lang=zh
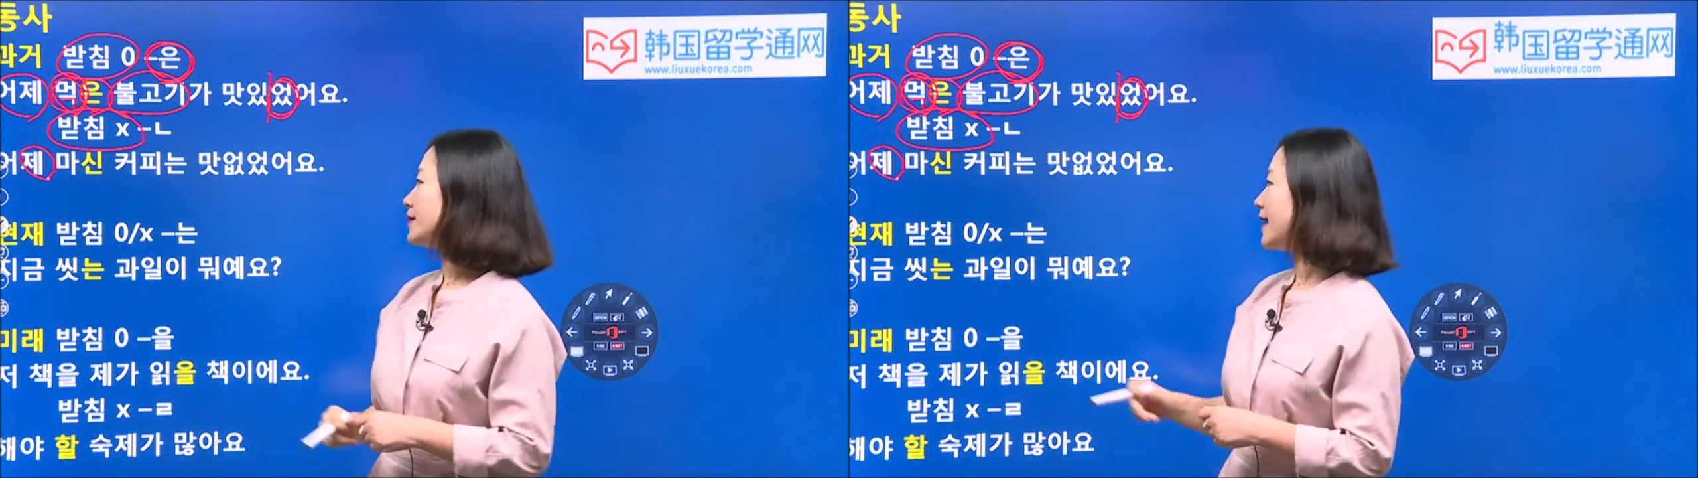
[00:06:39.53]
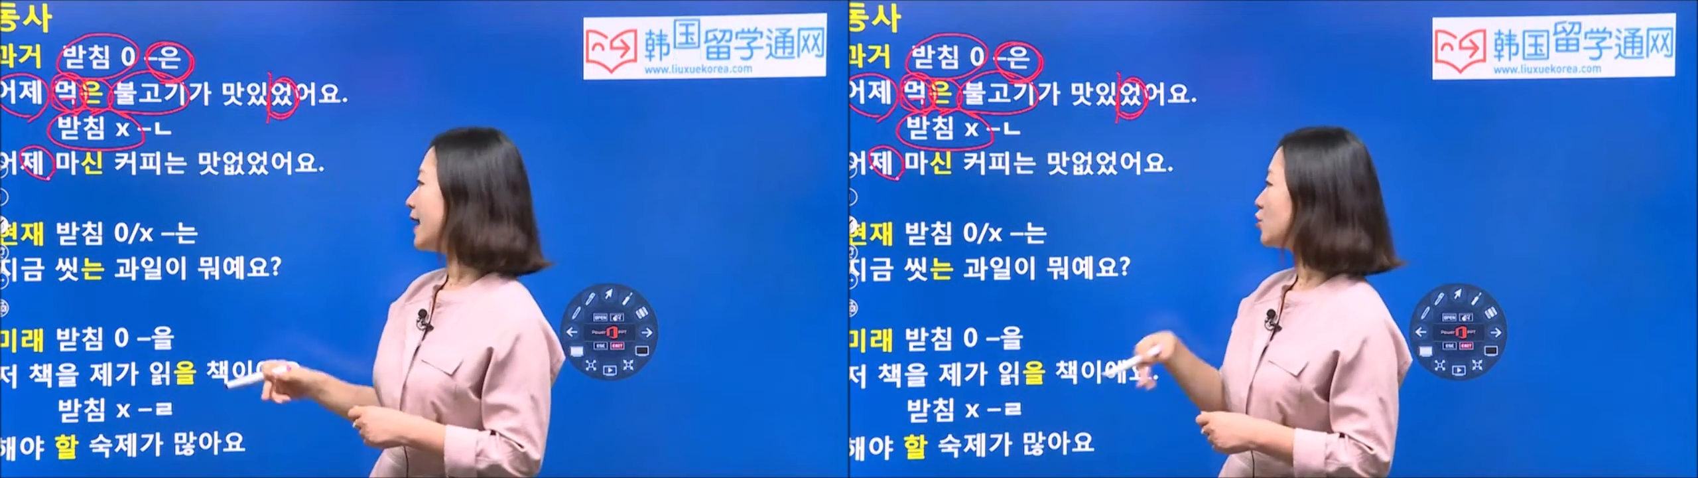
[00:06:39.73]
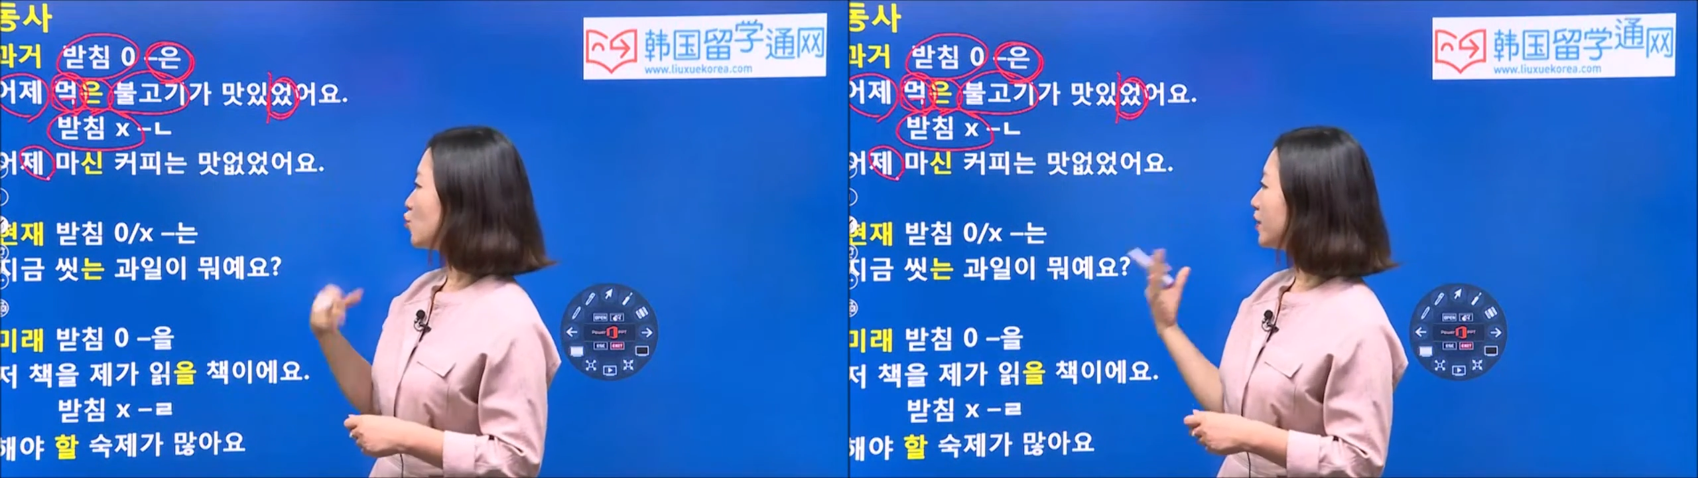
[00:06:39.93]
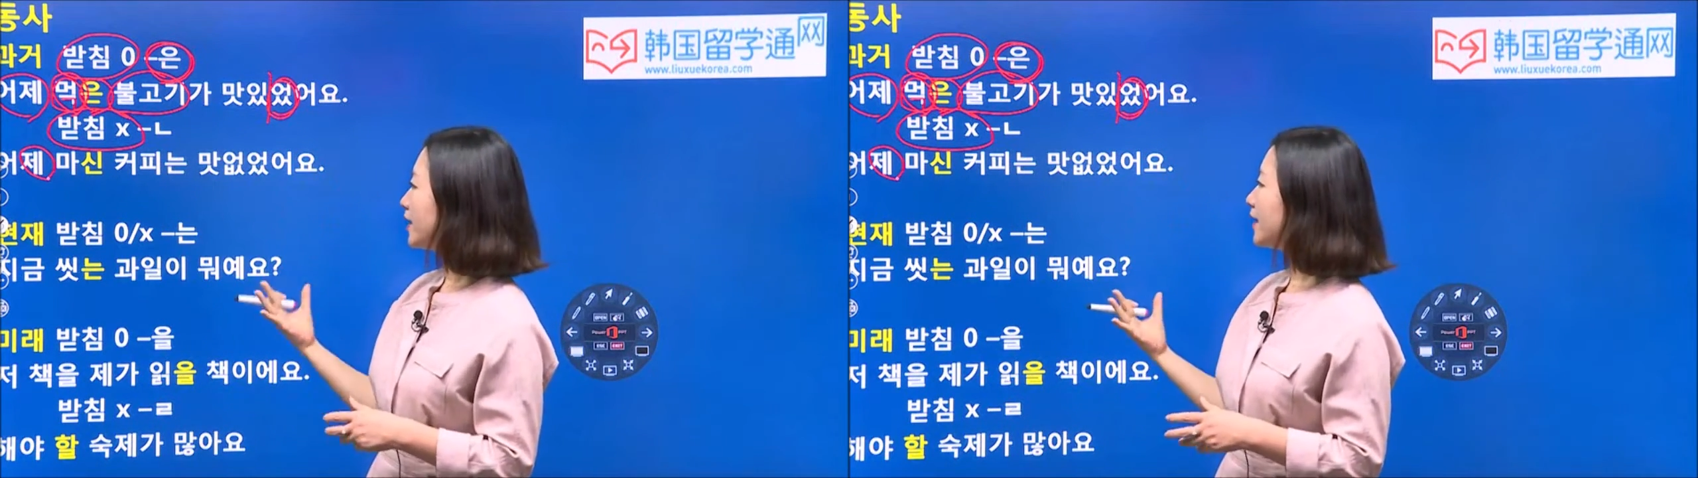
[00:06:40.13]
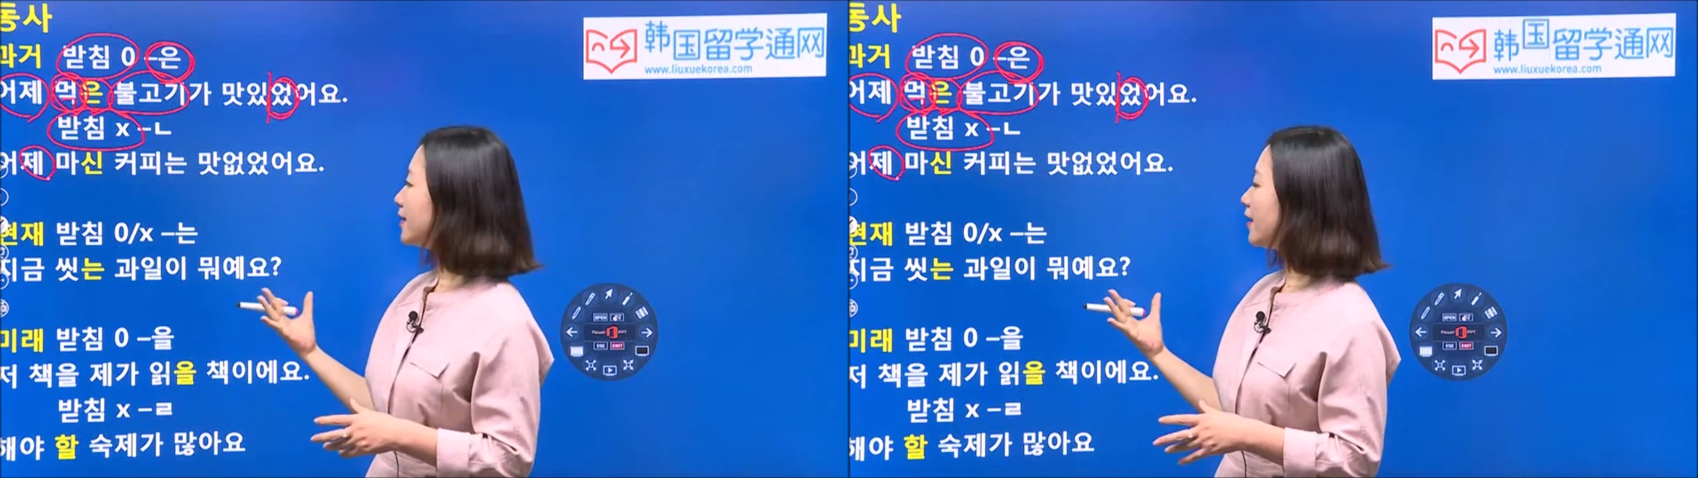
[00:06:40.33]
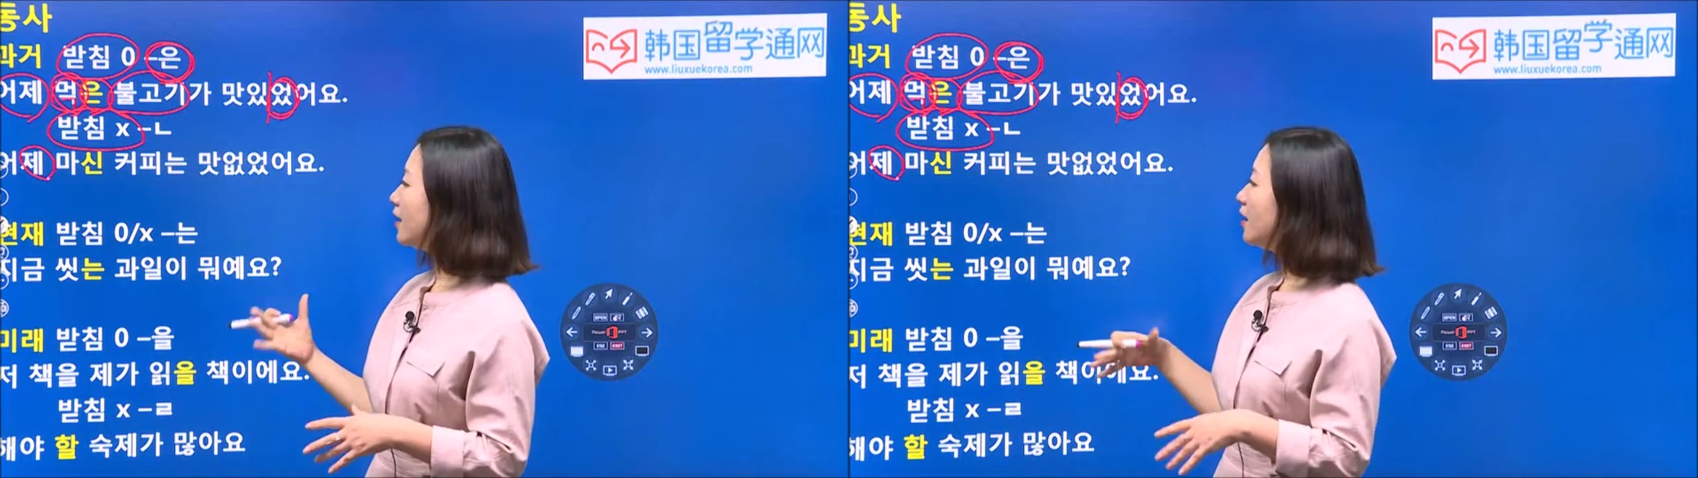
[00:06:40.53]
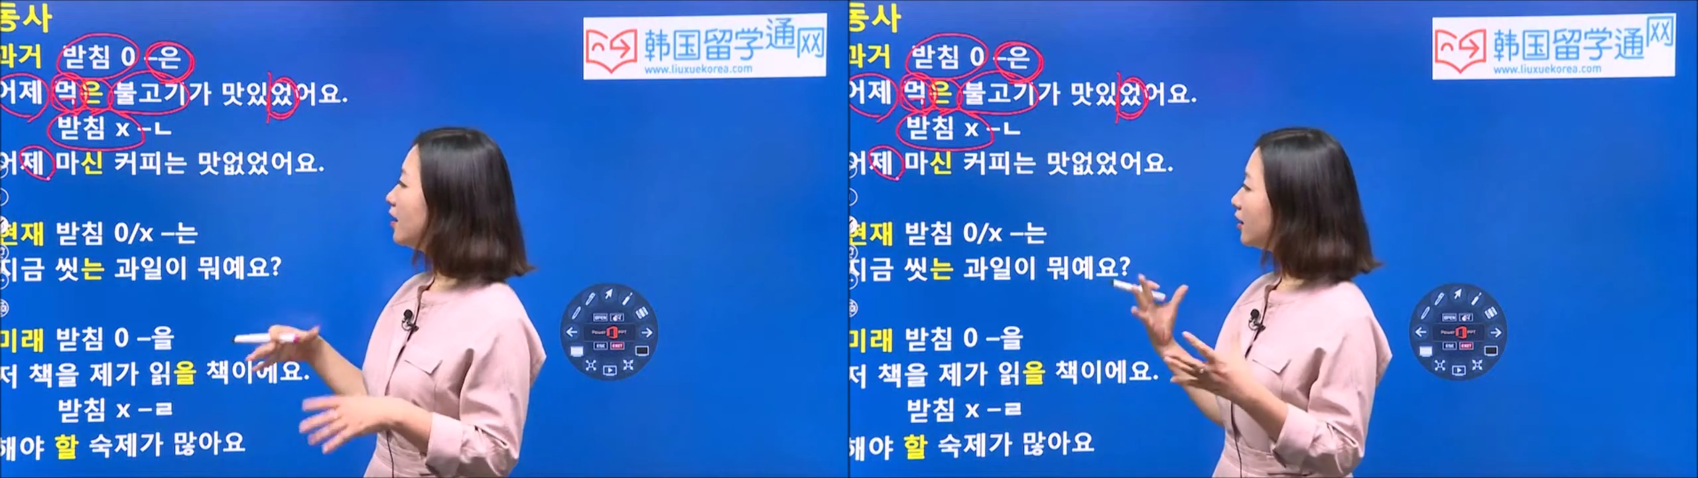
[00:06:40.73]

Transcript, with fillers: 在昨天呢